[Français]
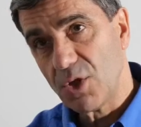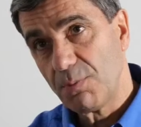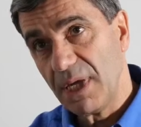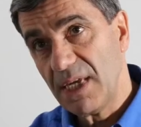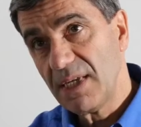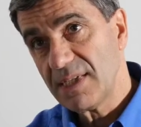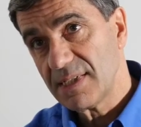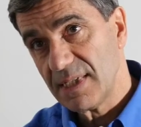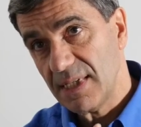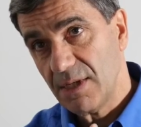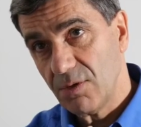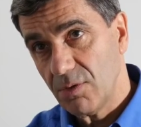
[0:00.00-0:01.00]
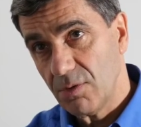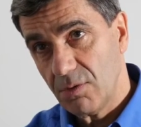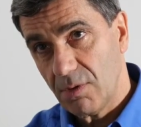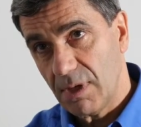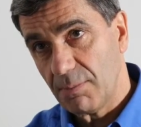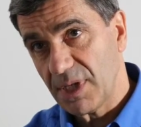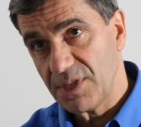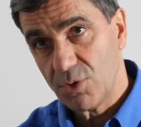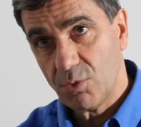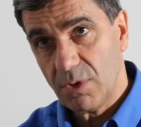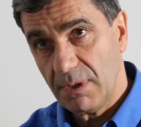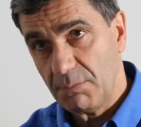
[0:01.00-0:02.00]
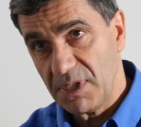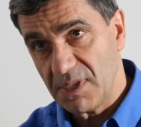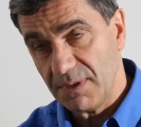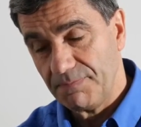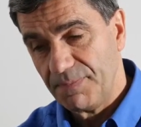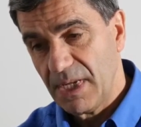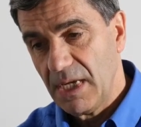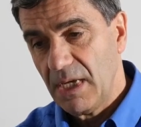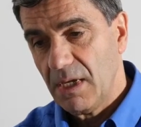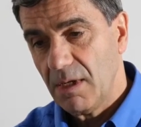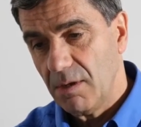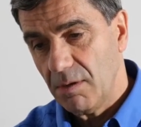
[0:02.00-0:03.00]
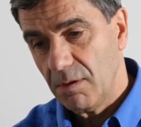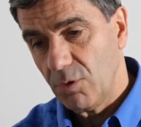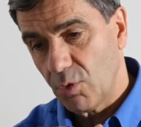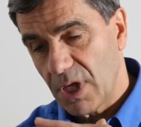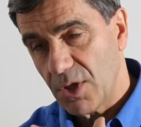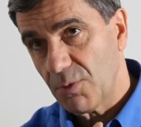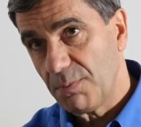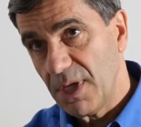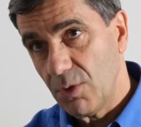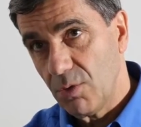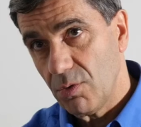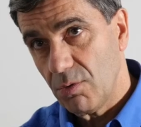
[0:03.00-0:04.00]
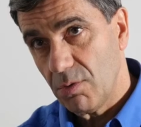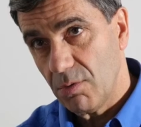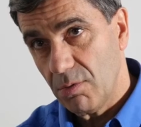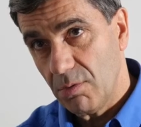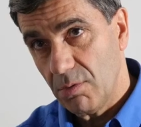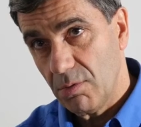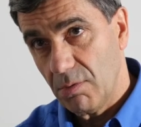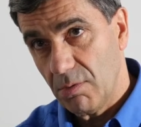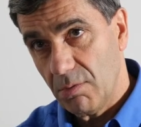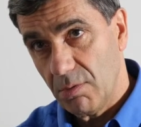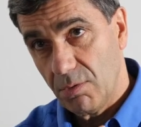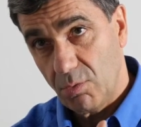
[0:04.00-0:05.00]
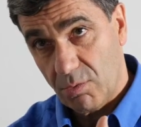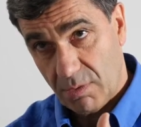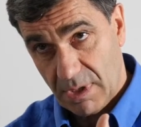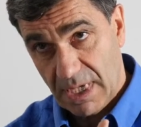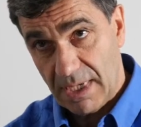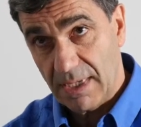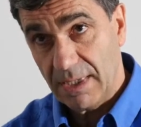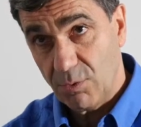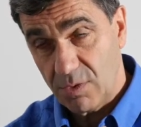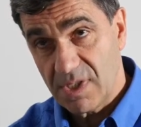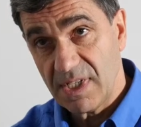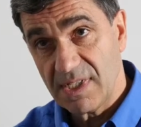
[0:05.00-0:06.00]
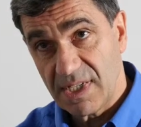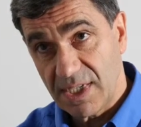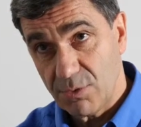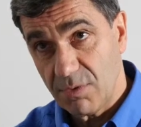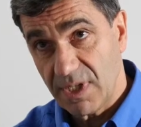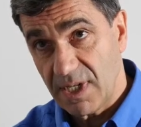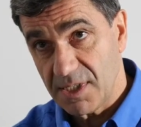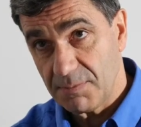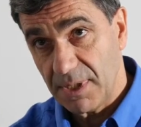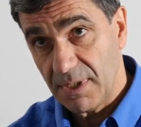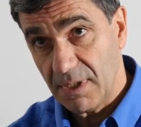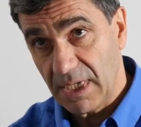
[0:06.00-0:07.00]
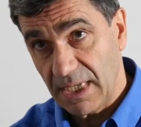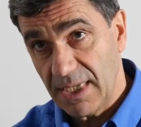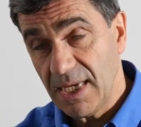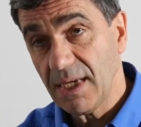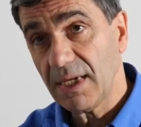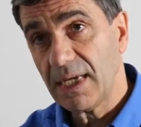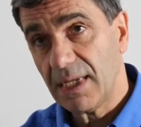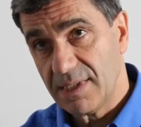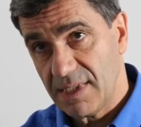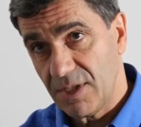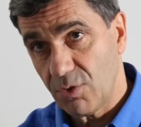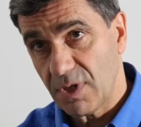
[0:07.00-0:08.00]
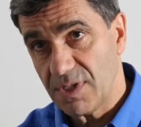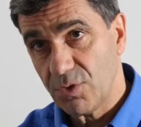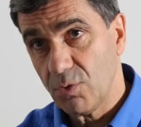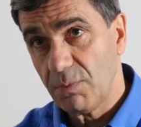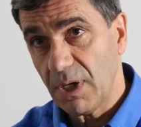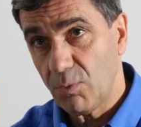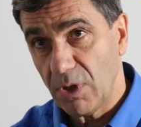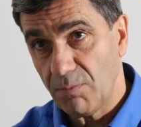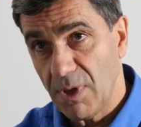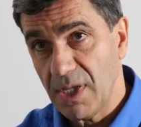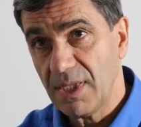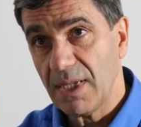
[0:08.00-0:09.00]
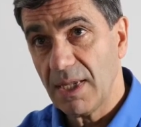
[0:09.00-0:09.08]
HP Inc c'est impression et PC. Euh, donc HPE euh, a annoncé ses résultats la semaine dernière et à cette occasion, Meg Whitman